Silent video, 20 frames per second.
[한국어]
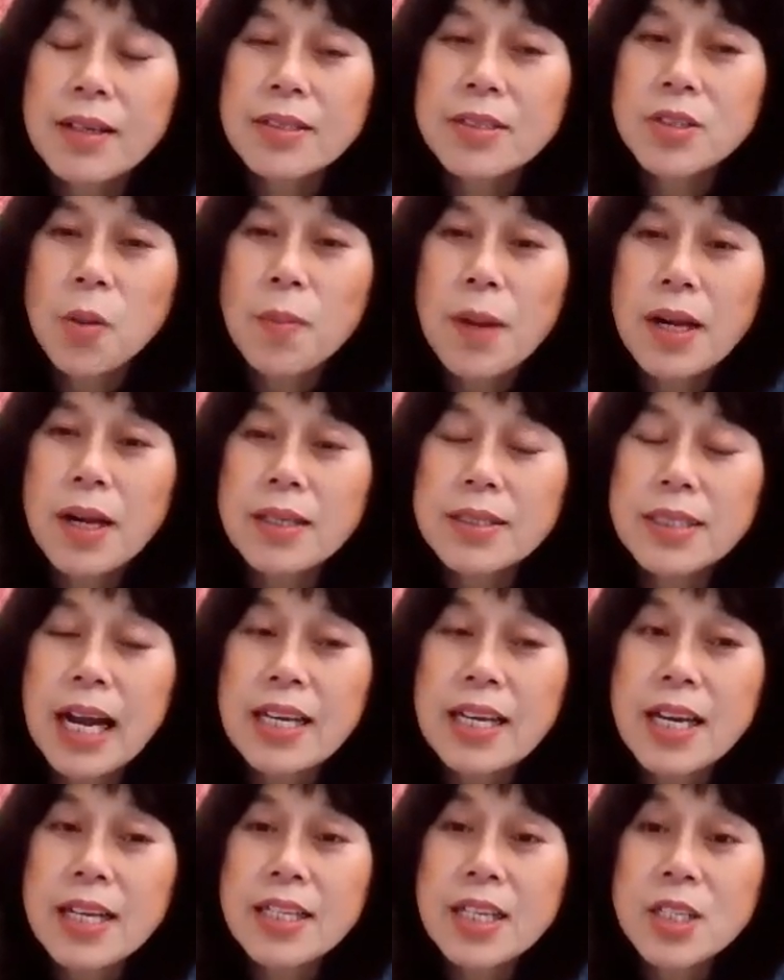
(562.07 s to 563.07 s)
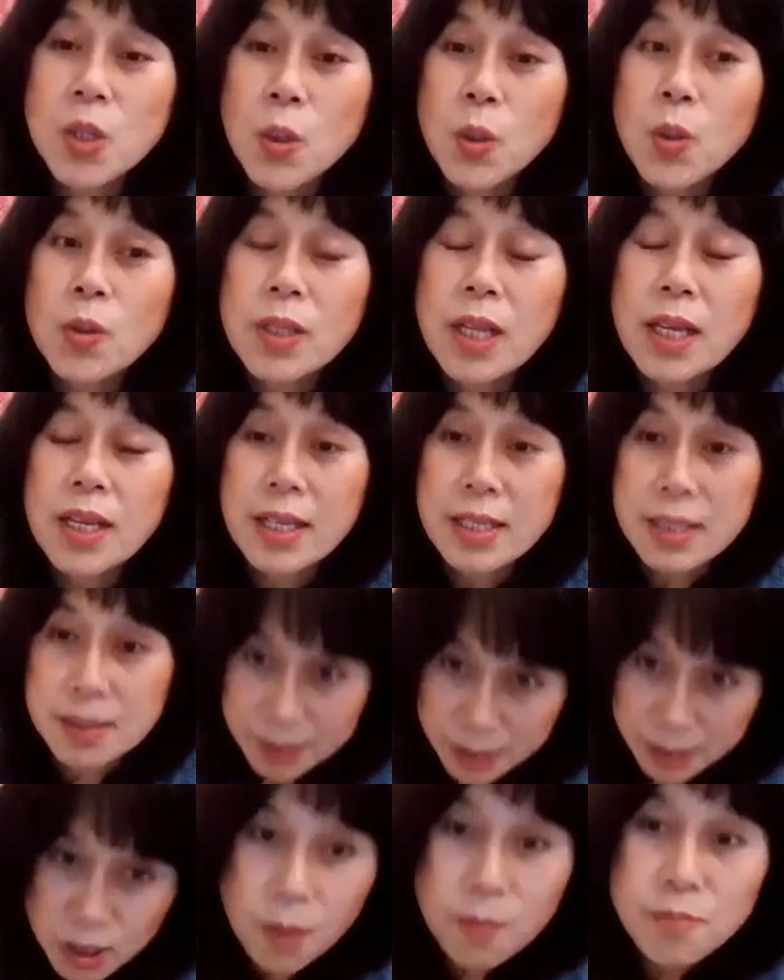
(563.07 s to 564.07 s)
정말 자기한테 적용된 게
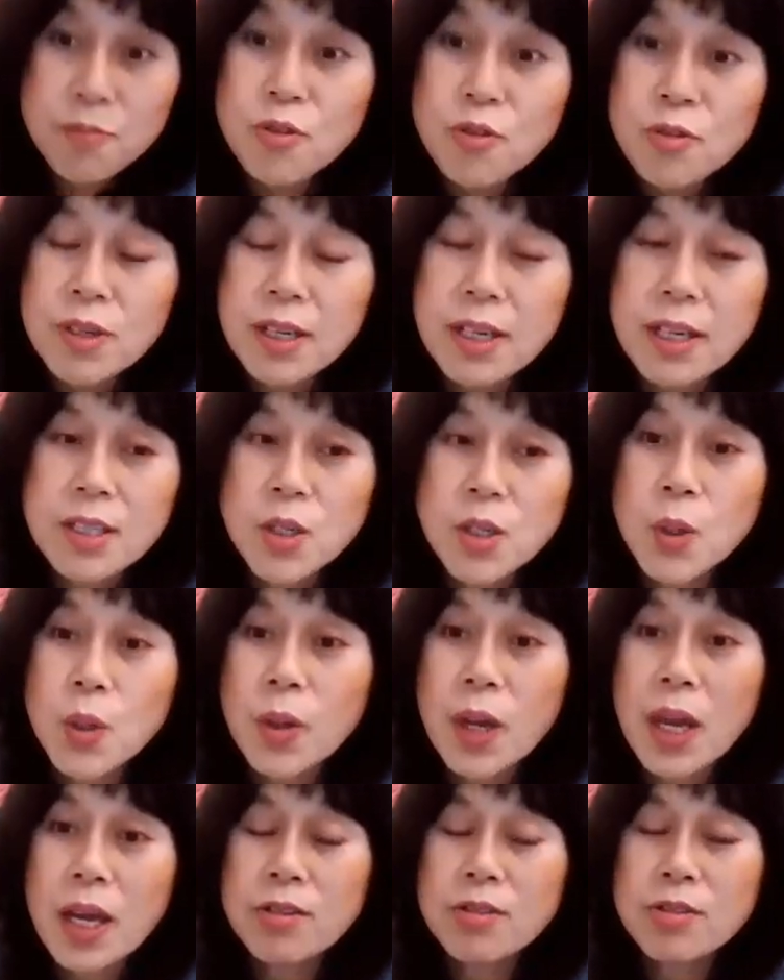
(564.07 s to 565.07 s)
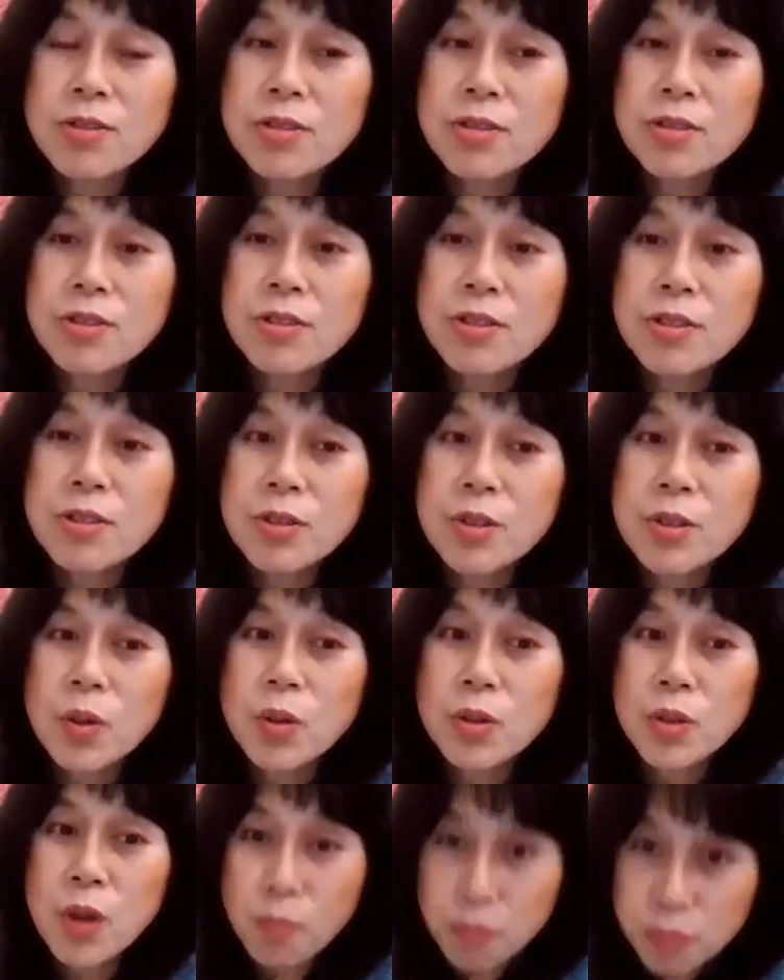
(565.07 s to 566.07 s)
지금 시험도 이렇게 적용했고
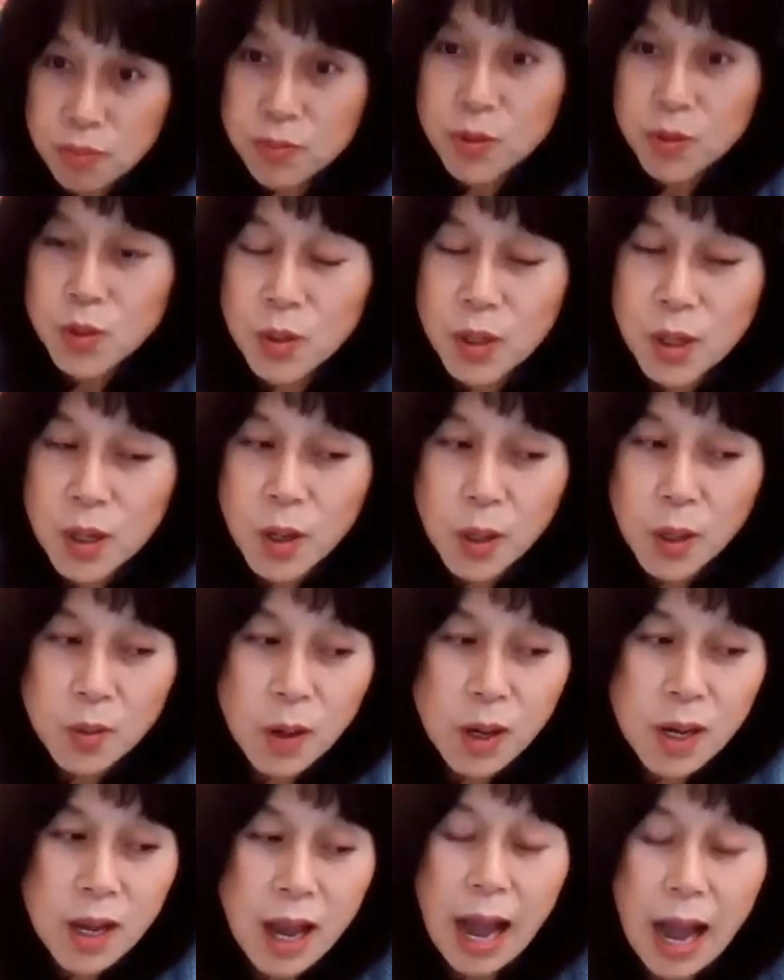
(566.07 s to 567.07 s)
또 성품도 적용했고